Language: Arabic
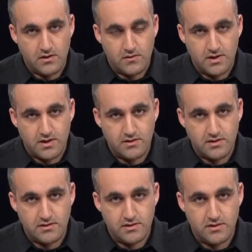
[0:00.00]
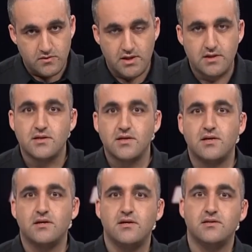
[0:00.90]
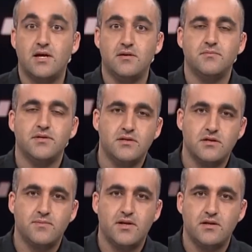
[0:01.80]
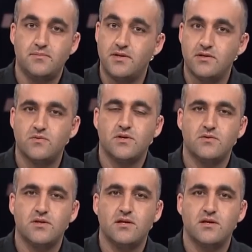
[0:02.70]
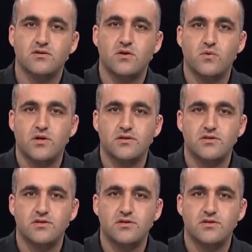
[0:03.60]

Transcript: واذا هنالك دعم من قبل بنت وهنالك تطورات